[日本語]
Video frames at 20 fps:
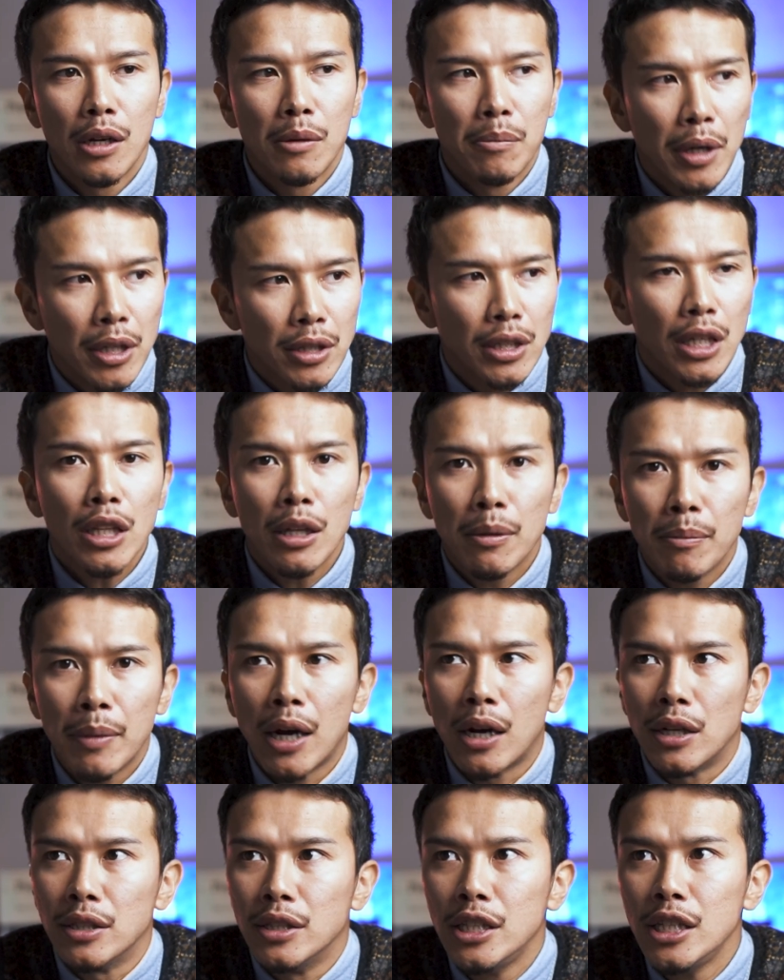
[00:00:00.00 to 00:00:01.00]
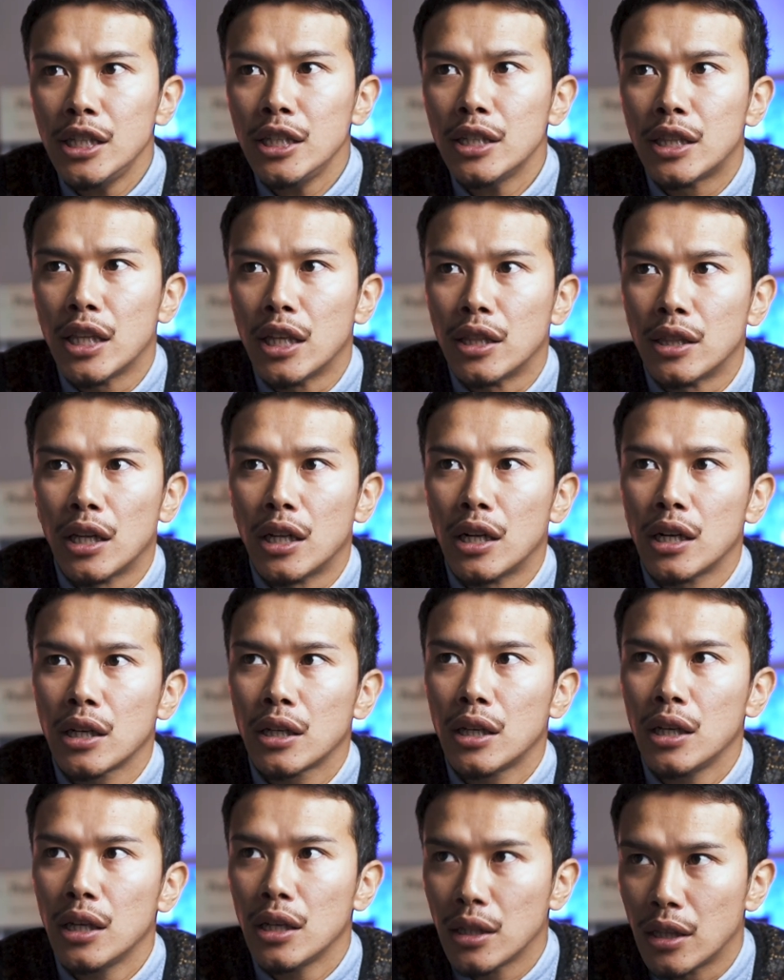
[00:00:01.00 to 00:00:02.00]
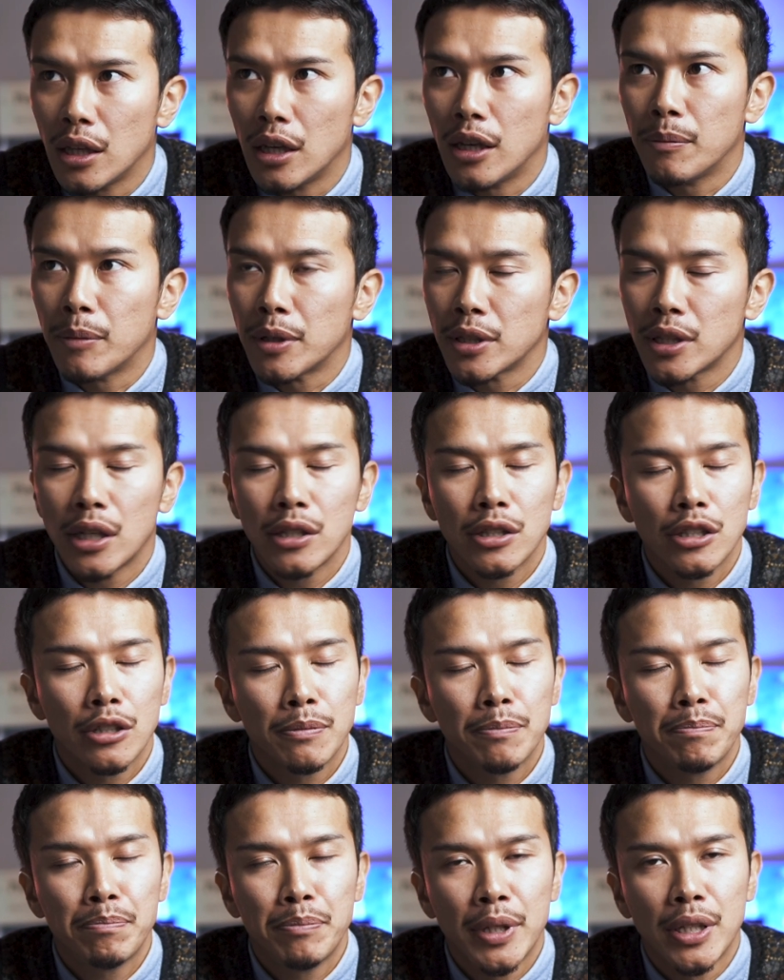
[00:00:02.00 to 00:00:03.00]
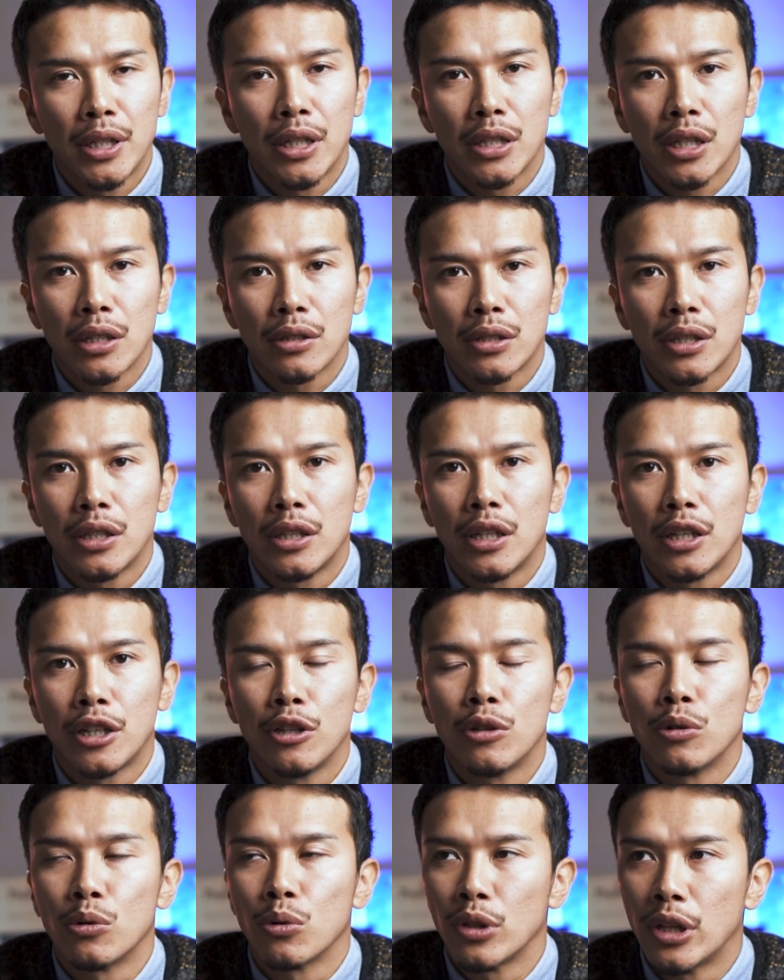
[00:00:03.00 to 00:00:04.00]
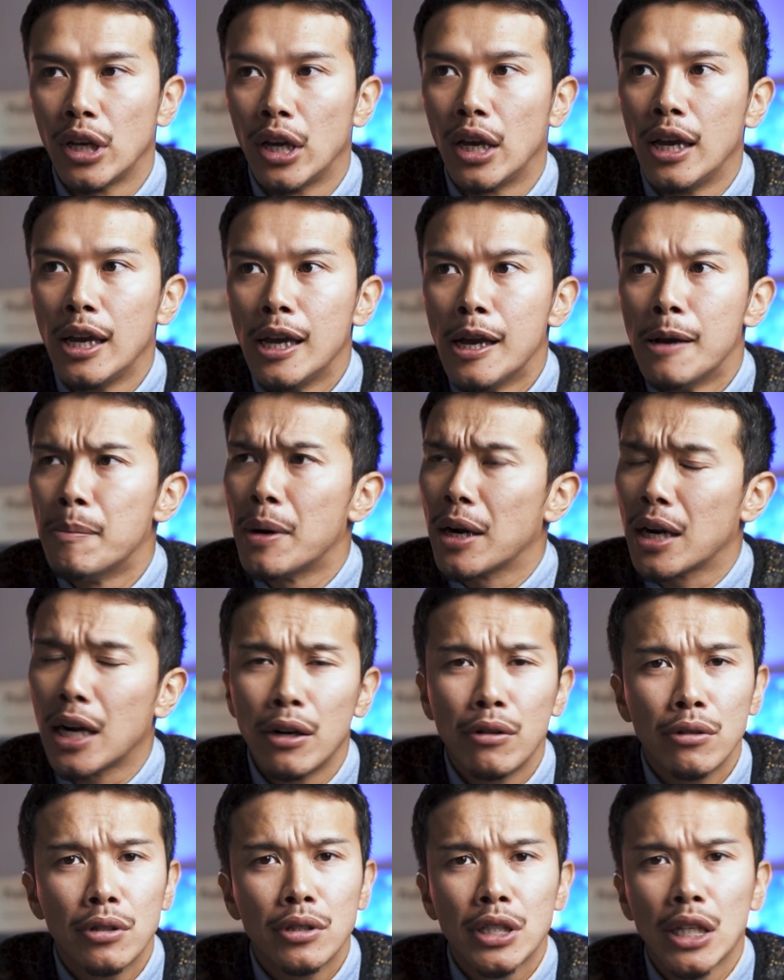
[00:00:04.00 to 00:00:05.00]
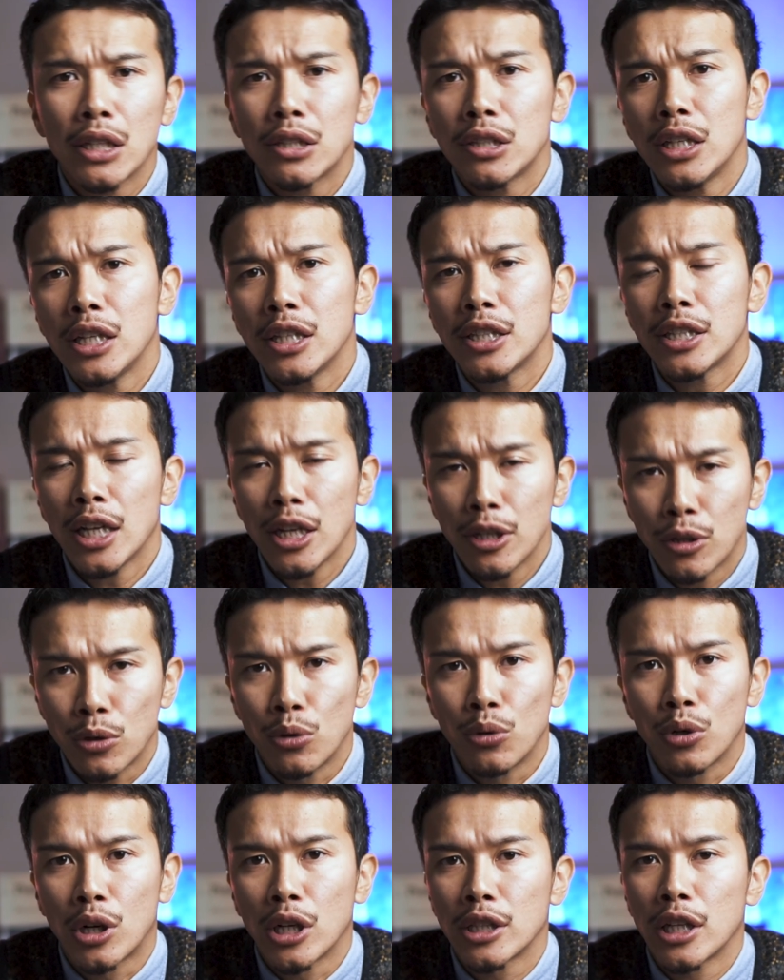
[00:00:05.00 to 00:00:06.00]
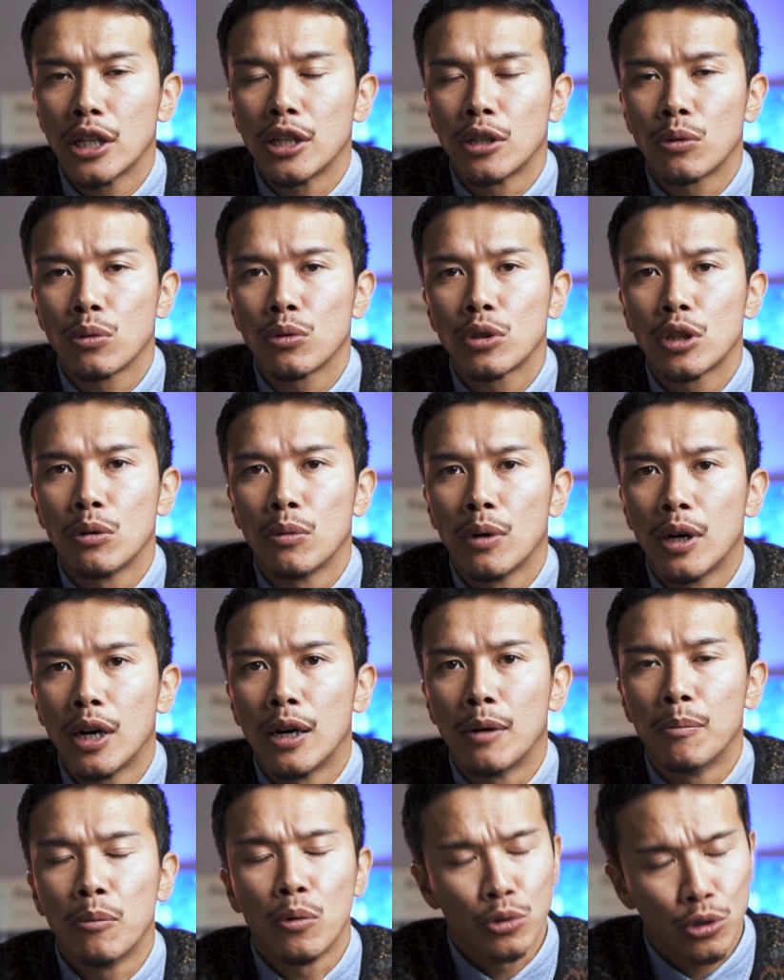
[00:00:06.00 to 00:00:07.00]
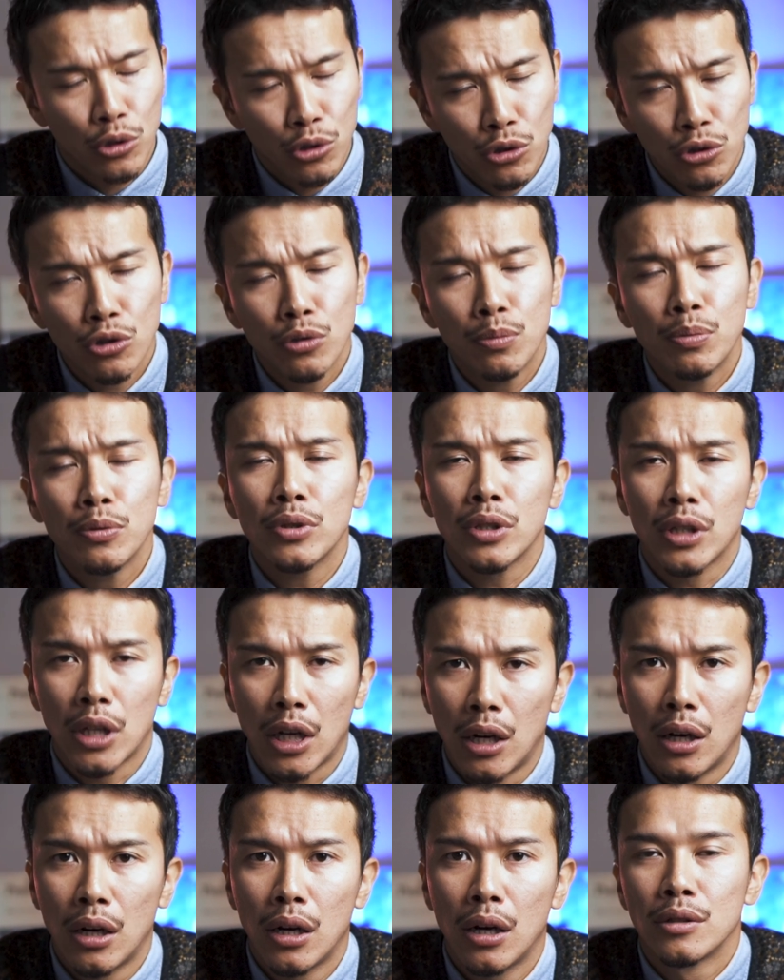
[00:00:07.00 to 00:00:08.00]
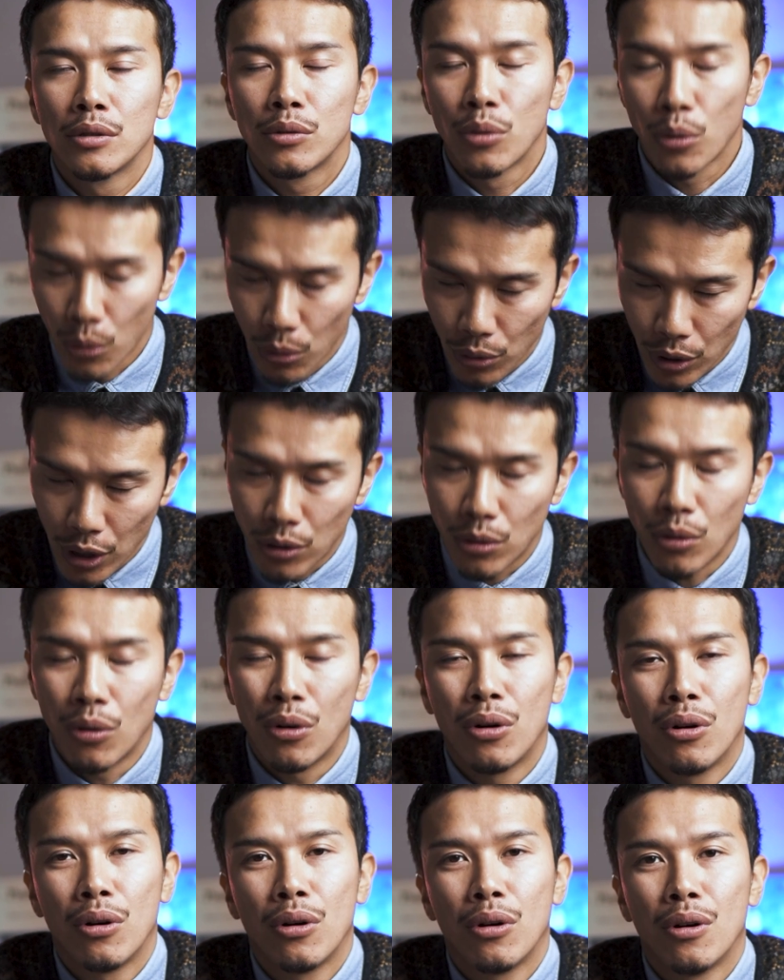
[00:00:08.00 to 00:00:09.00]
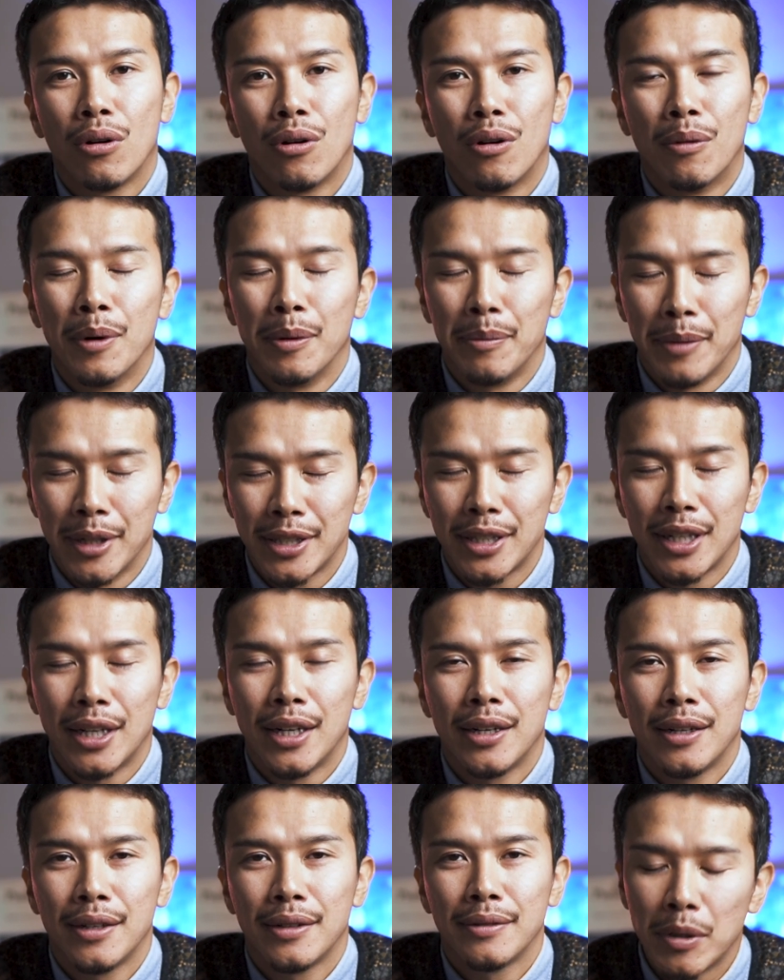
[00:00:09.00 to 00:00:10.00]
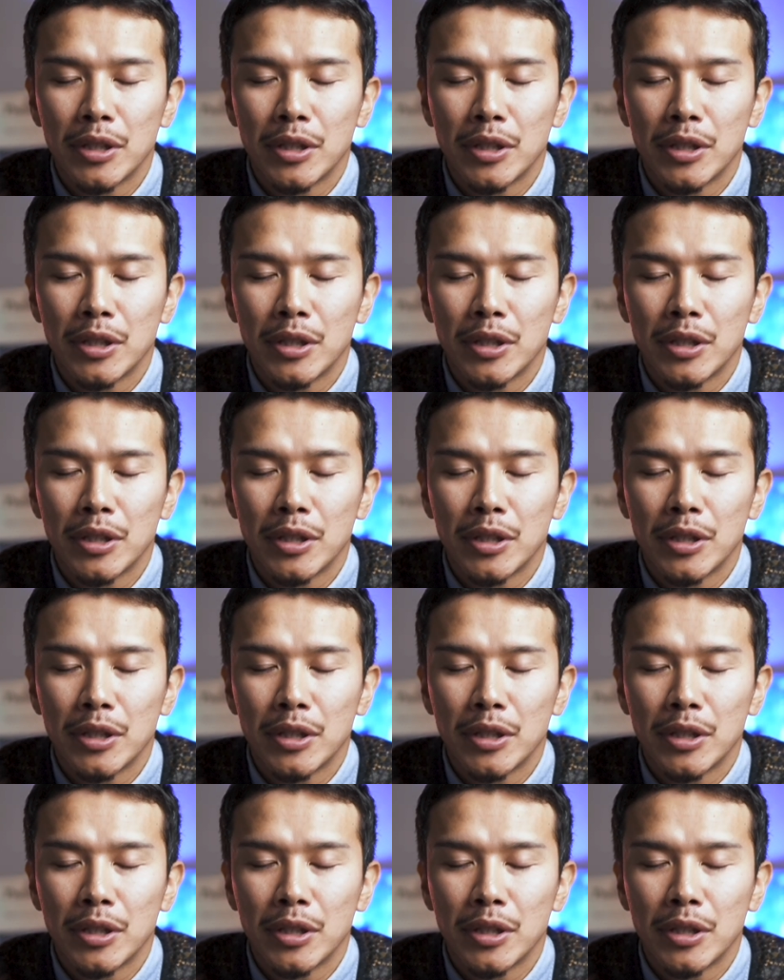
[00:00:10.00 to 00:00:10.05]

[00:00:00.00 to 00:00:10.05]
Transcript: まあ、ただまあ 2.7K で、まあ、30p で撮影できるので、まあ、軽く撮影したいという方にとってはもう十分なドローンだと思いました。